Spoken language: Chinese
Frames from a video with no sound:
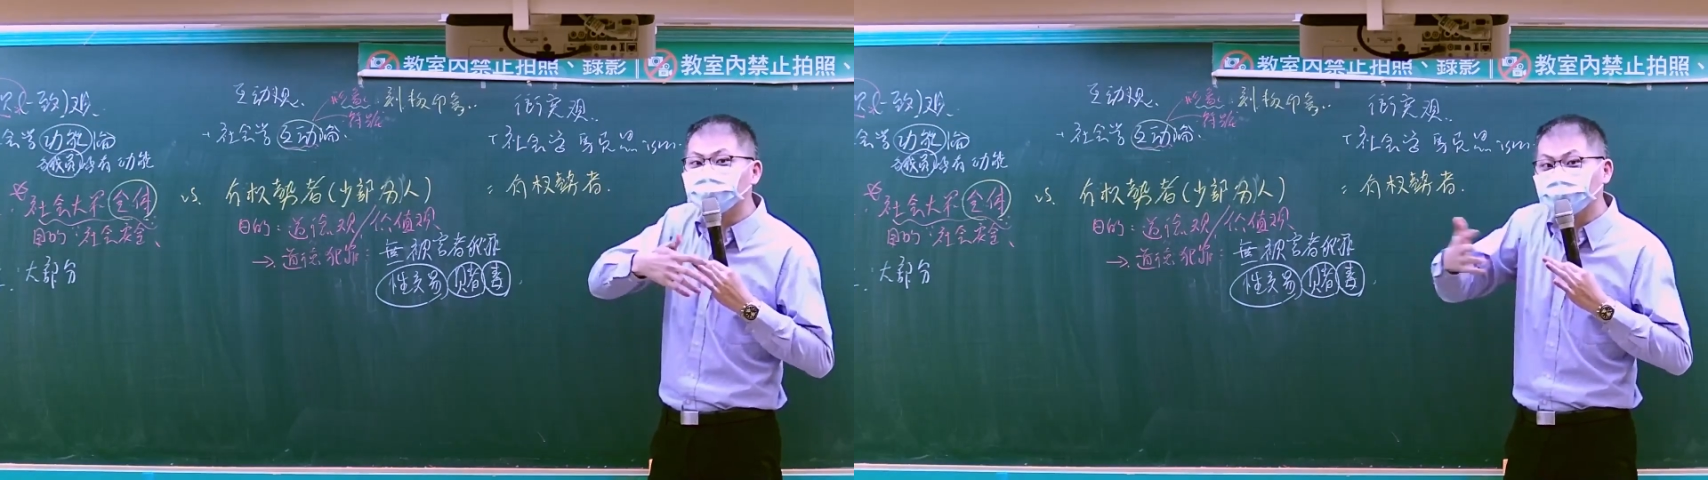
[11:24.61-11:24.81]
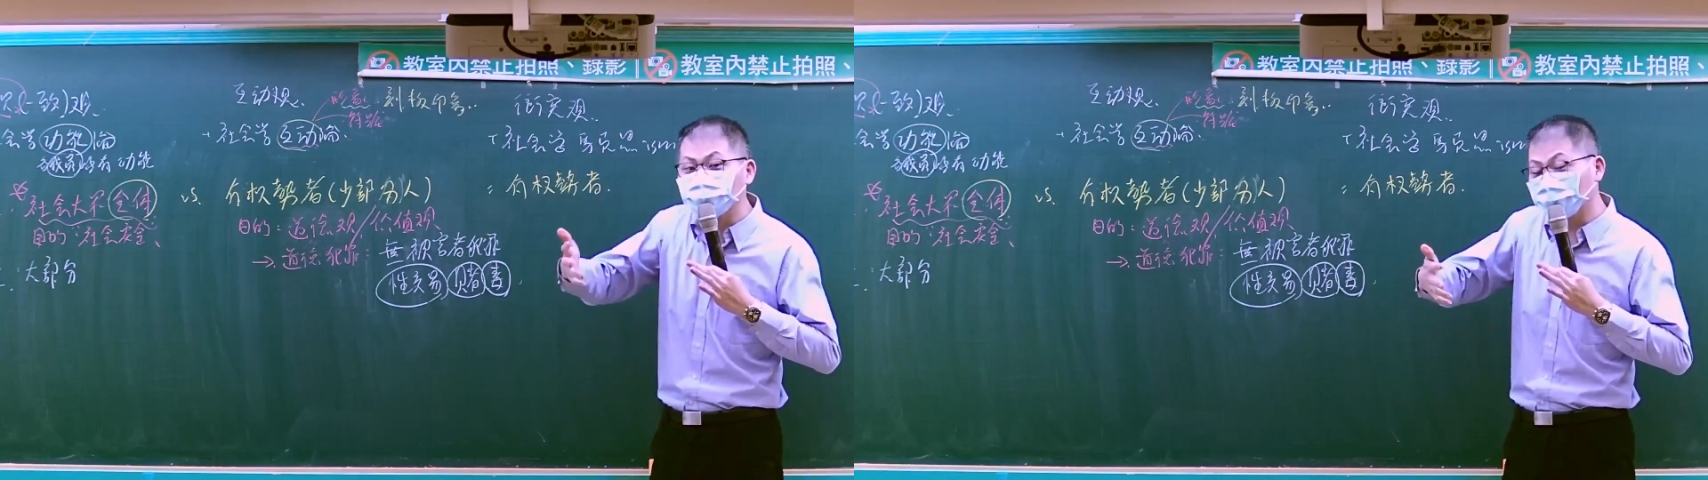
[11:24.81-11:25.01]
这
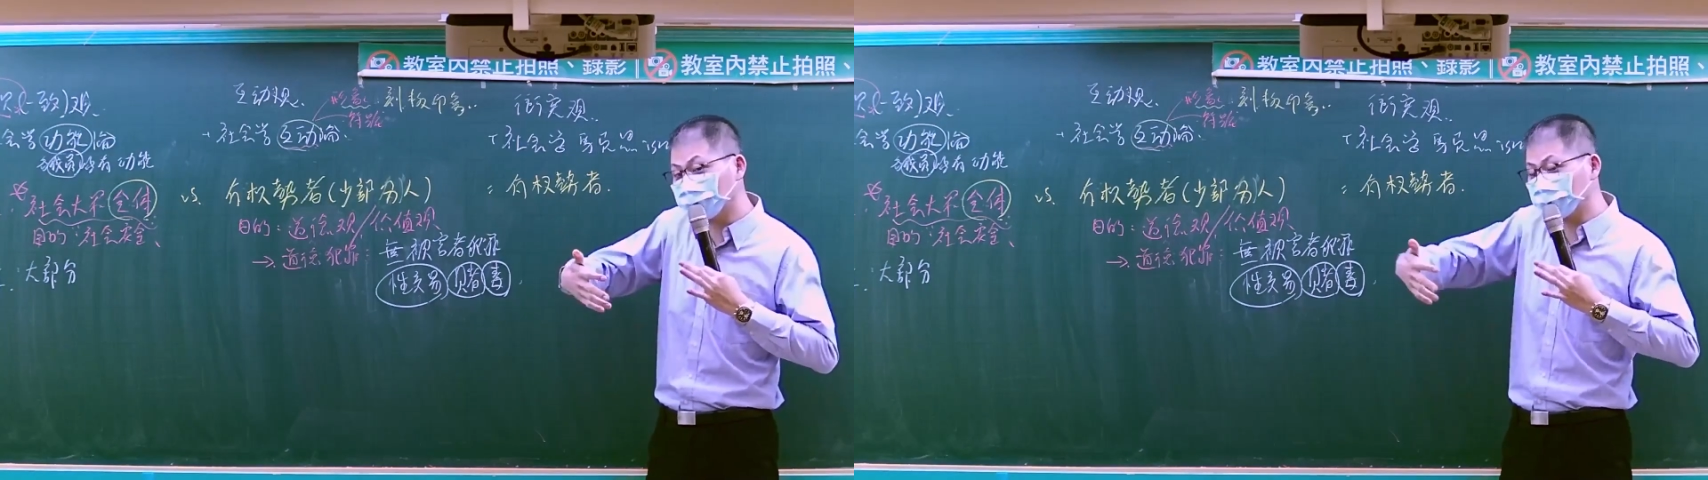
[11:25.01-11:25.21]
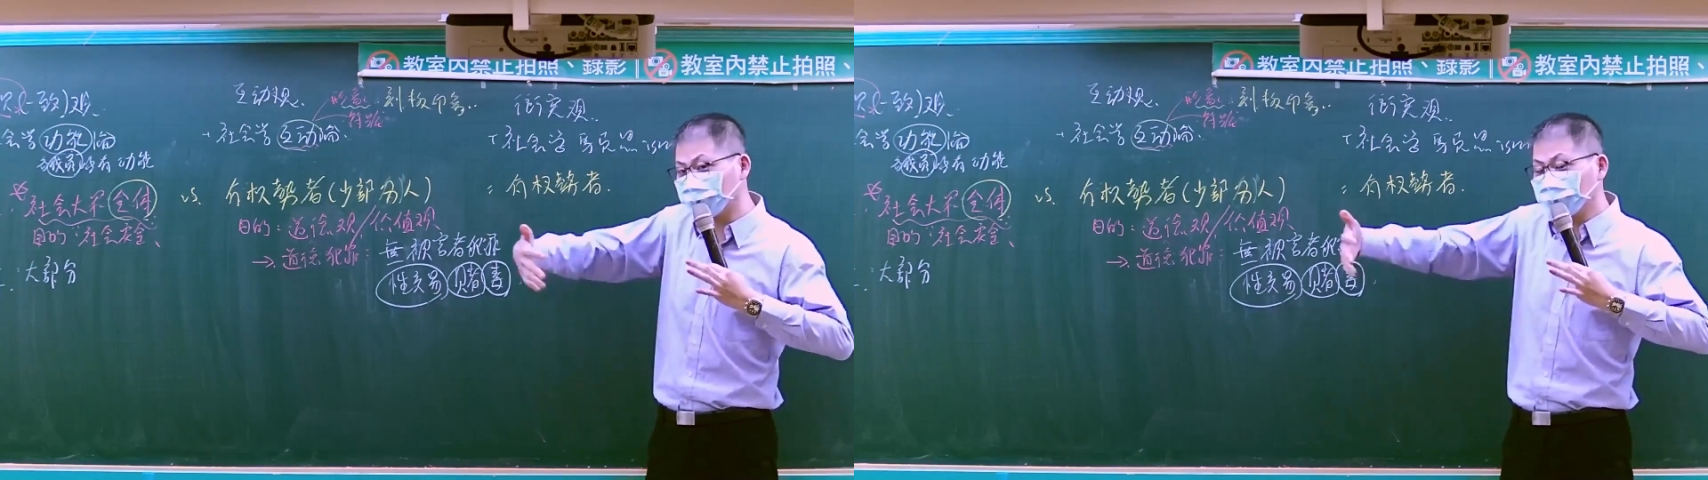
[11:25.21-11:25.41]
来推，
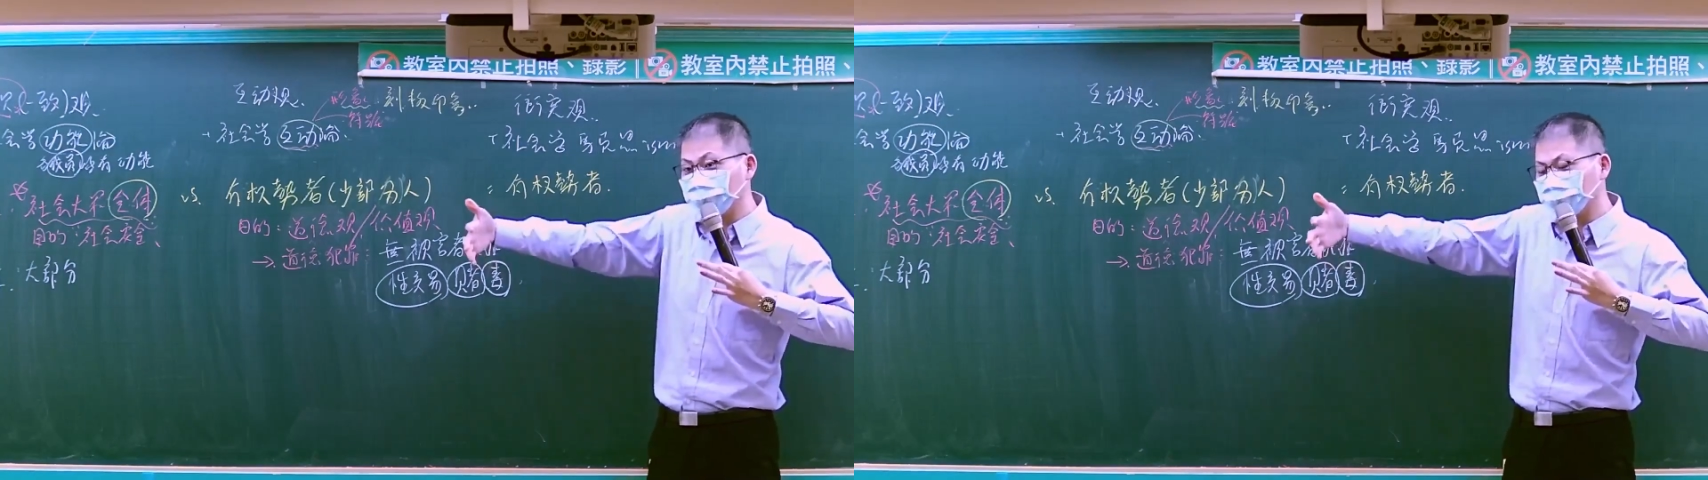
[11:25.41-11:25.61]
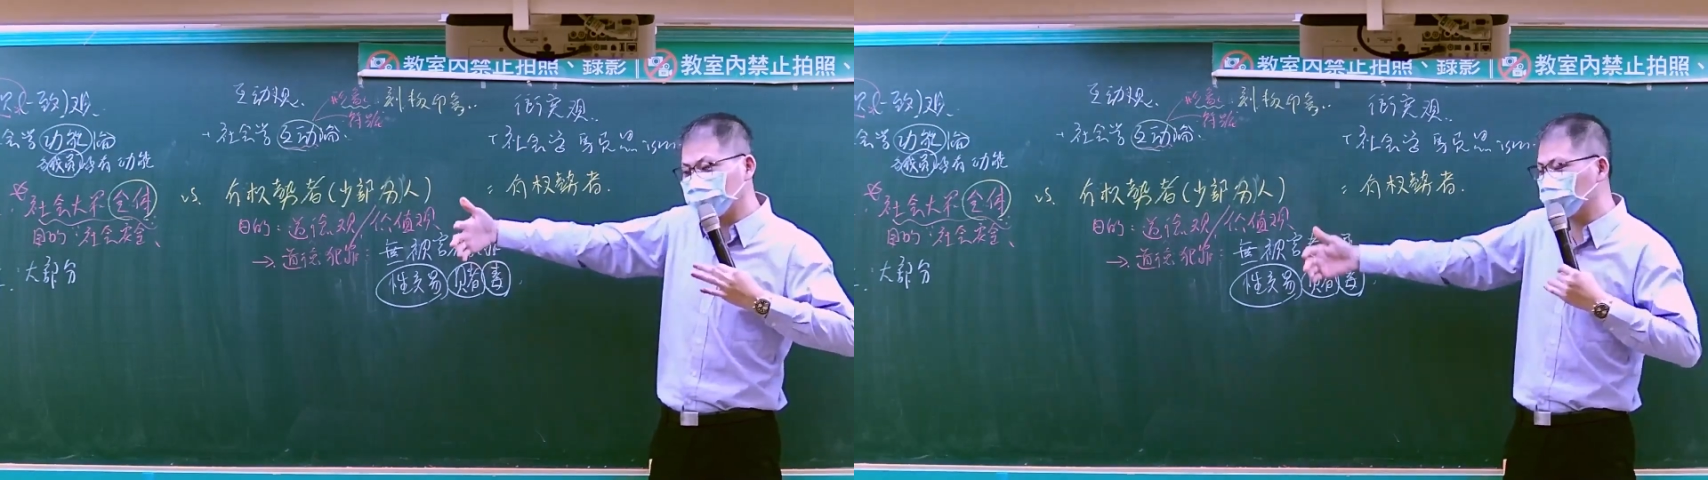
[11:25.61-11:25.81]
我那个范围会